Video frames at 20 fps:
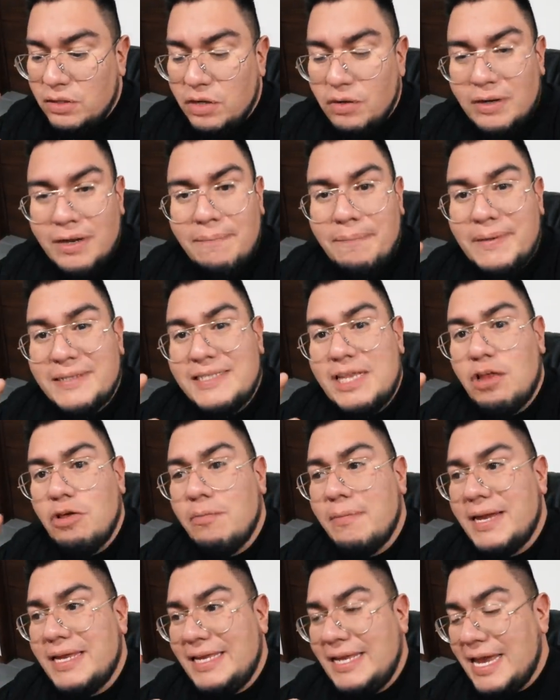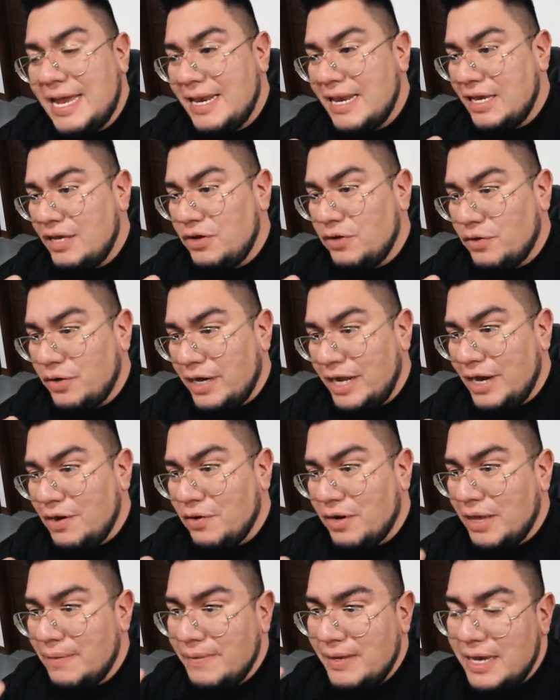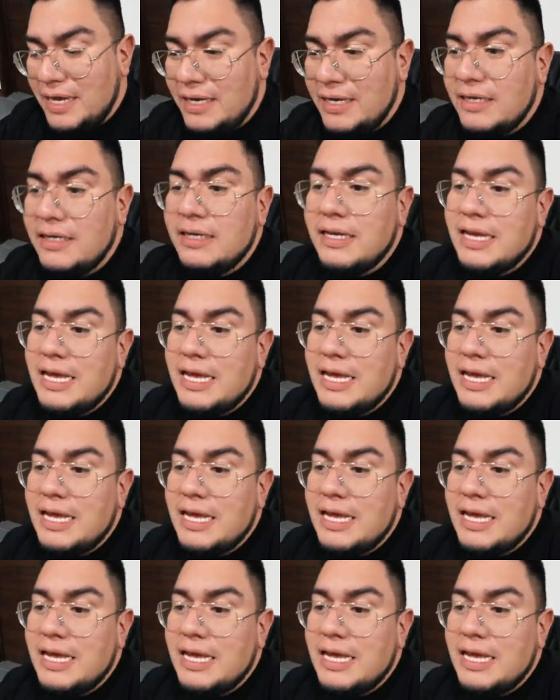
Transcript: creo que pasado mañana, yo creo que vienen